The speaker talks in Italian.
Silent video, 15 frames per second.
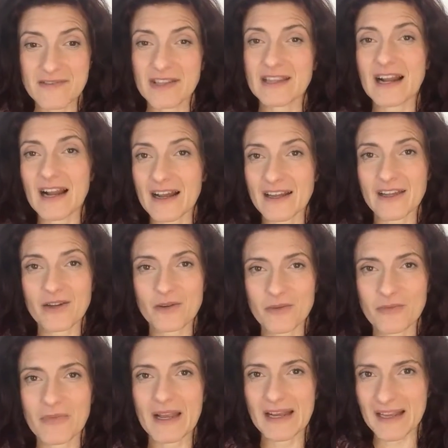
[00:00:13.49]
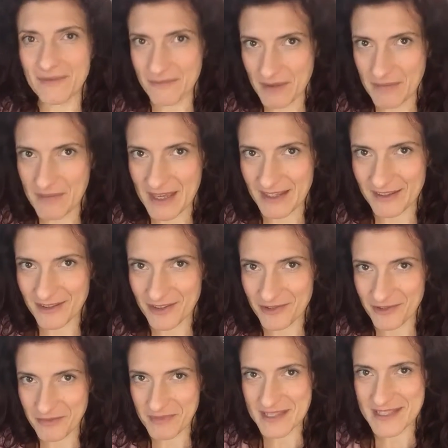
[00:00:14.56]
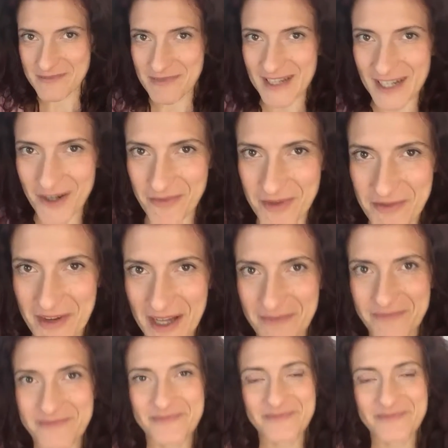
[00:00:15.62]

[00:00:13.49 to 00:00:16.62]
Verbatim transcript: vedrai un bel cambiamento. Fammi sapere come va.